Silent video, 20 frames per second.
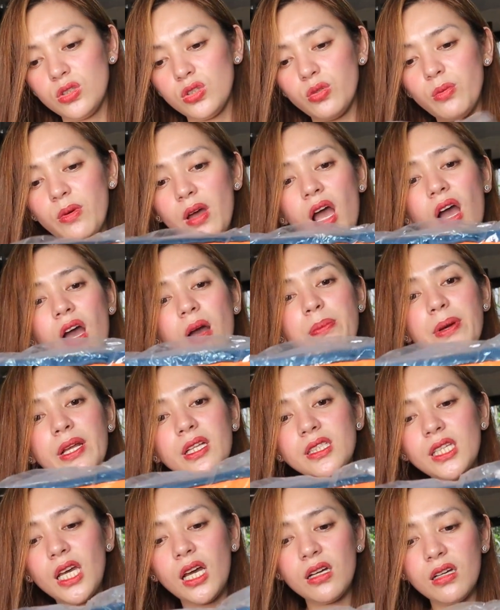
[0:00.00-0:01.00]
So, ang
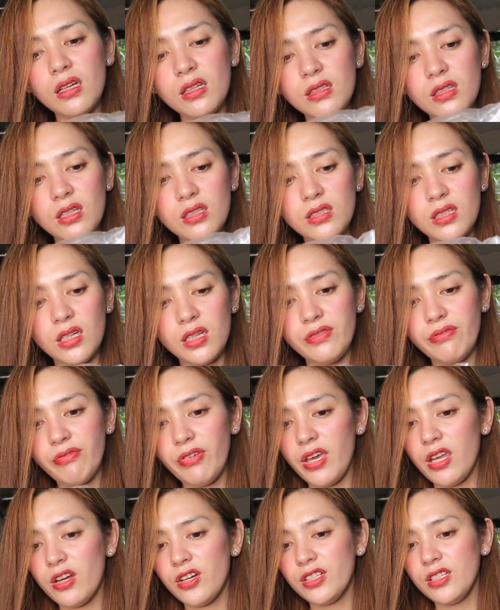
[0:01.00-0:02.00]
kapal niya, ang ganda niya. In
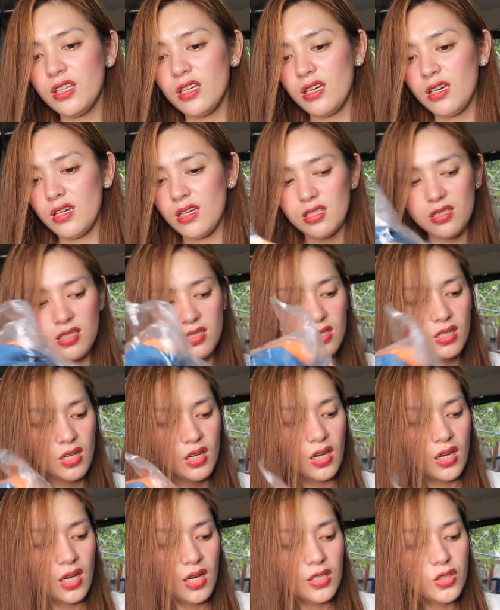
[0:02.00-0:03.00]
fairness.
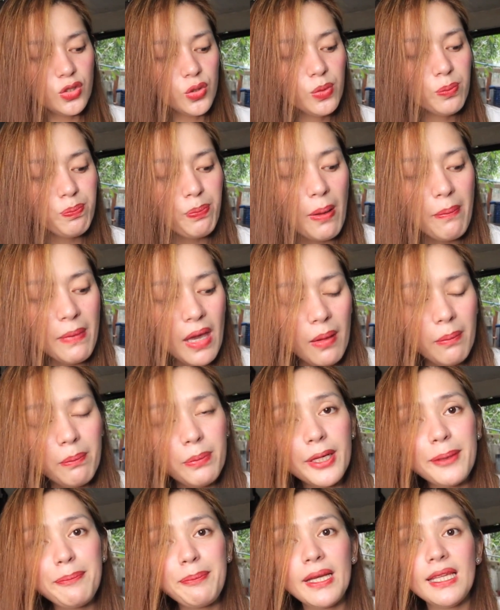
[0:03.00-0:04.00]
Yung
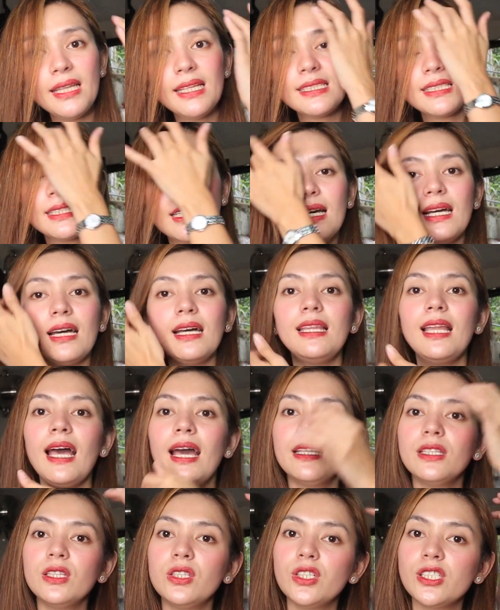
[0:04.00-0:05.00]
pa-member pala sa
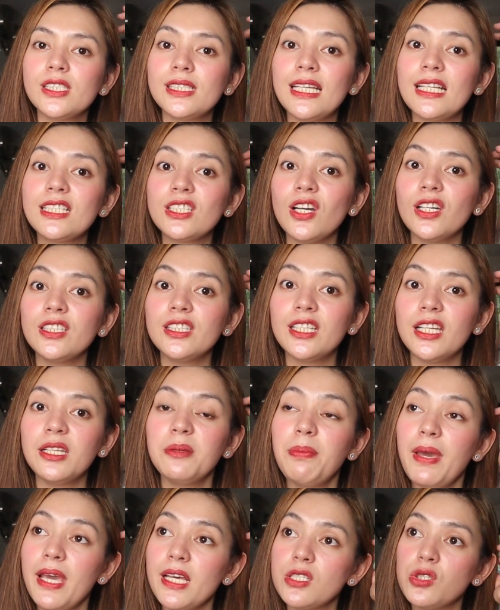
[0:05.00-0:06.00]
Lander,
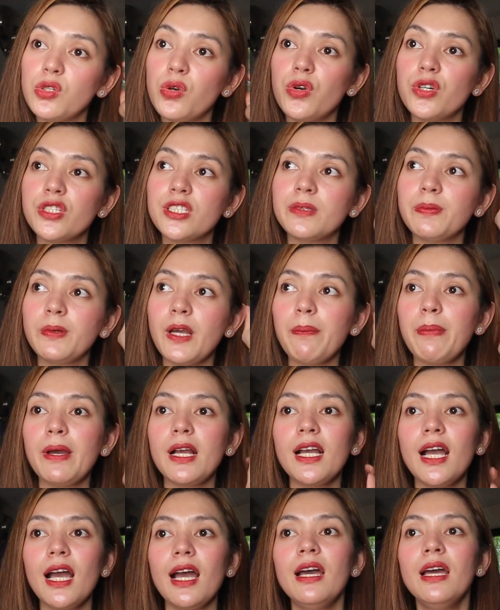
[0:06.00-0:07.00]
600 pesos.
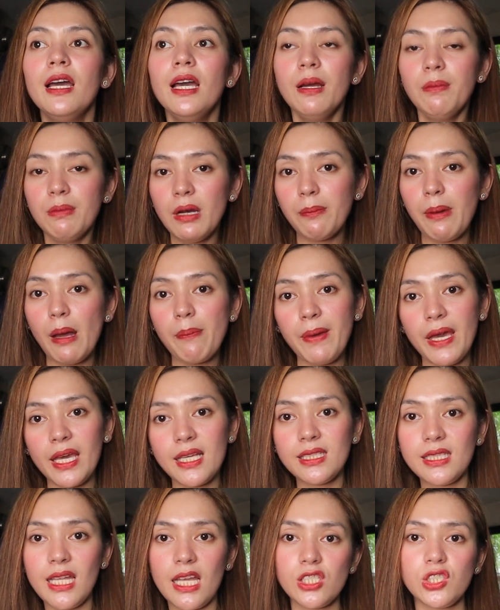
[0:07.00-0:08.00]
Kapag ka
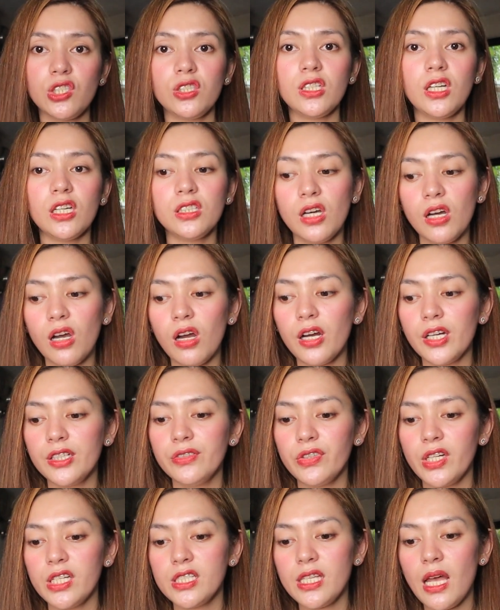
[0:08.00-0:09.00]
magpapa-extension ka ng
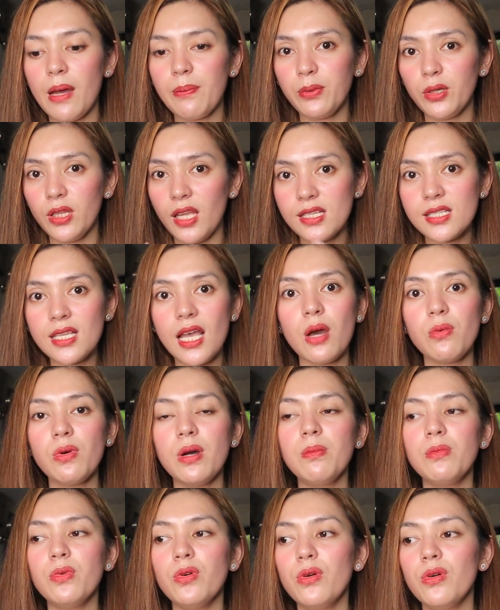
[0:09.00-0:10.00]
card, for example,
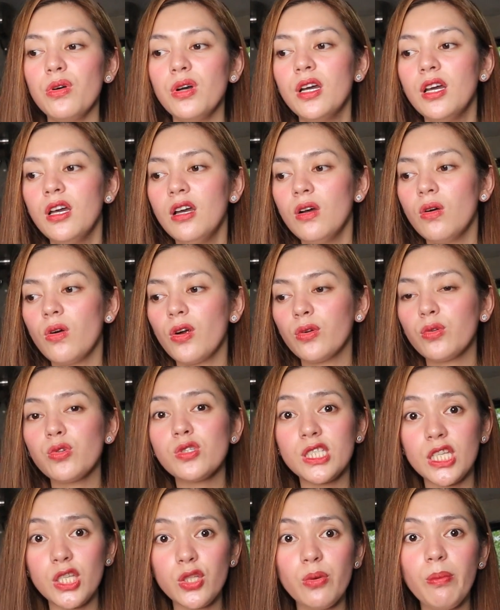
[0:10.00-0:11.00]
asawa mo or kung
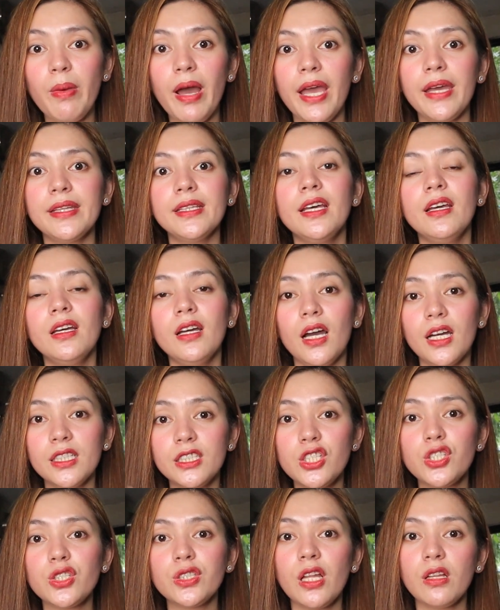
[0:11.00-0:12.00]
sino man,
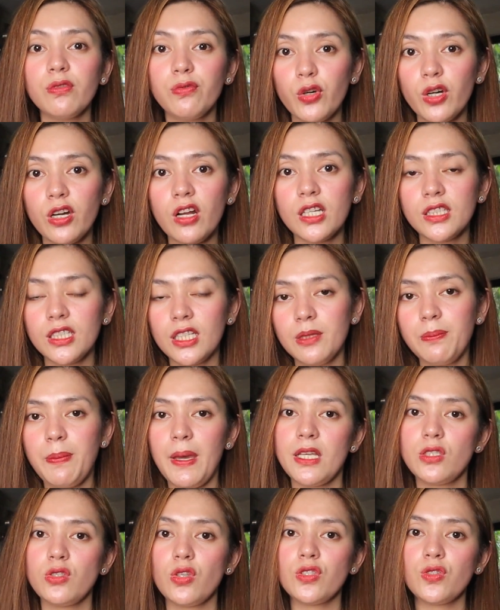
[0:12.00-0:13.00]
additional 400
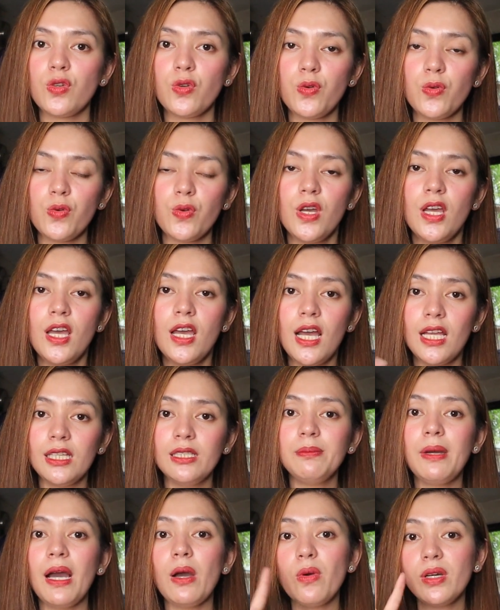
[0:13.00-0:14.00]
pesos. Kung
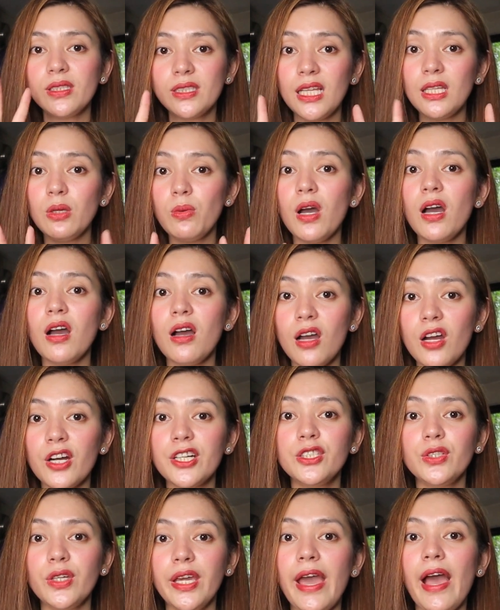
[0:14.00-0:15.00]
halimbawa ang dalawang
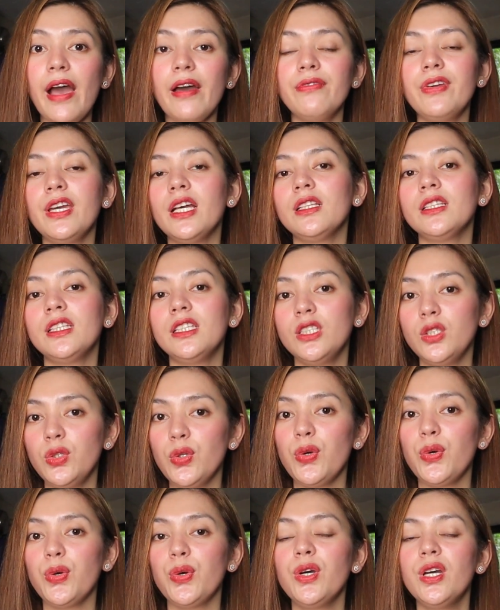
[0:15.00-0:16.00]
card yung i-avail
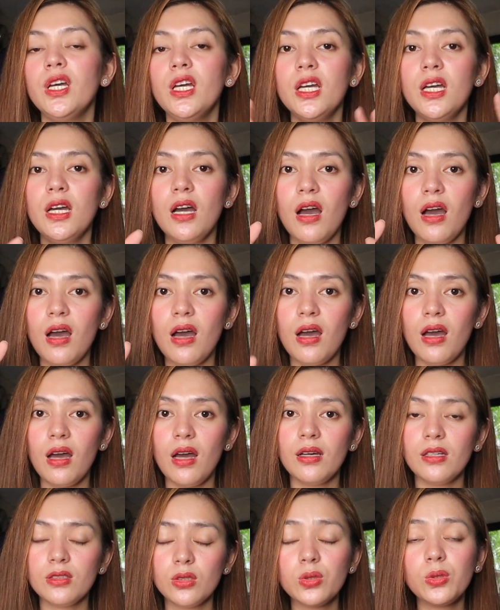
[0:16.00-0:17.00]
ninyo,
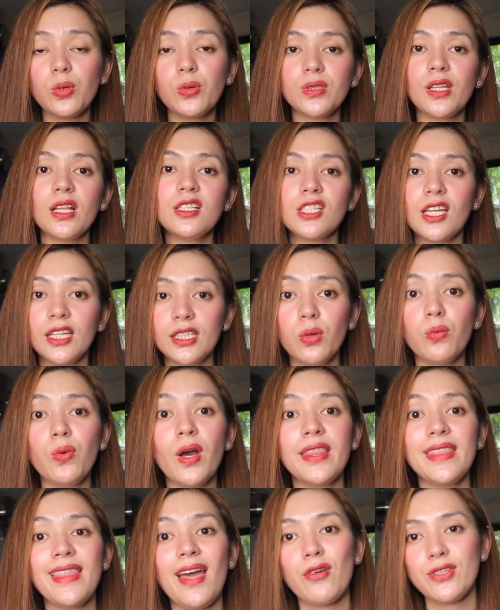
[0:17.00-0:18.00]
uh, ah, to total siya ng
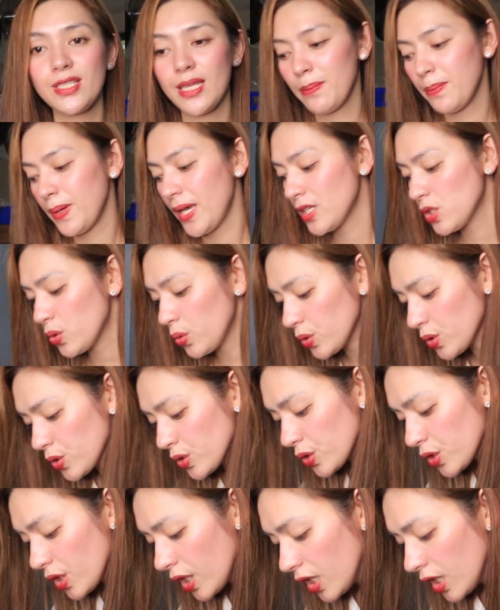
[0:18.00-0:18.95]
1,000 pesos.